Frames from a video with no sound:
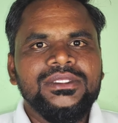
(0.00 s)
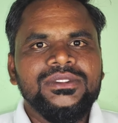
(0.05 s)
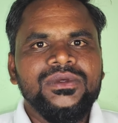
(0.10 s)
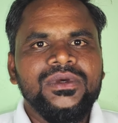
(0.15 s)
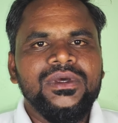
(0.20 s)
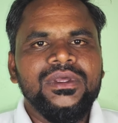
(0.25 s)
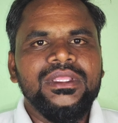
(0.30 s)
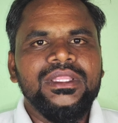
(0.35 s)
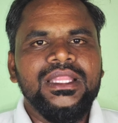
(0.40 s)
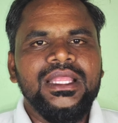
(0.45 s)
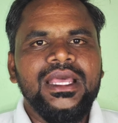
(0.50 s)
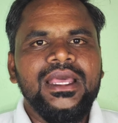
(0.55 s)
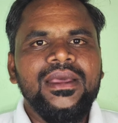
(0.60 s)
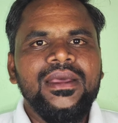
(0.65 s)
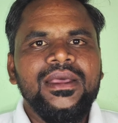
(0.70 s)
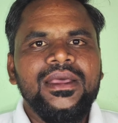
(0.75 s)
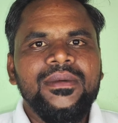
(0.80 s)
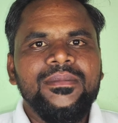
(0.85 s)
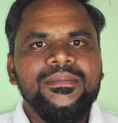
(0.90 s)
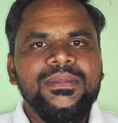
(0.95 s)
ஸோ இந்த
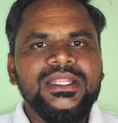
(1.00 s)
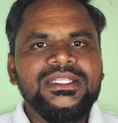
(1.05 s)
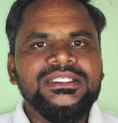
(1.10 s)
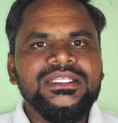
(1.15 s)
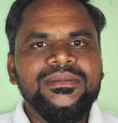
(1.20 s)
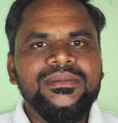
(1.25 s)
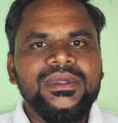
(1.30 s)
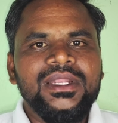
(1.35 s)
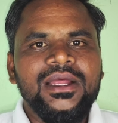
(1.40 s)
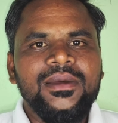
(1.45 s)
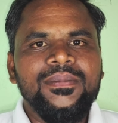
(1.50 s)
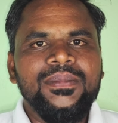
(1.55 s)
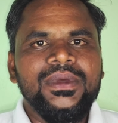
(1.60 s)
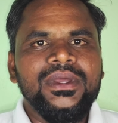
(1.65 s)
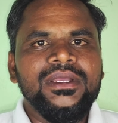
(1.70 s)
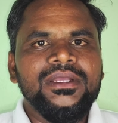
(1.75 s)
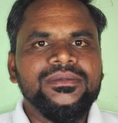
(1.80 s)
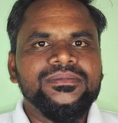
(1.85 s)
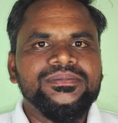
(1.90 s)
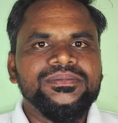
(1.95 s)
பெர்சிம்
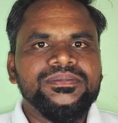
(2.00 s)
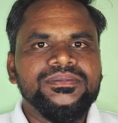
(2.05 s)
கிராப்பு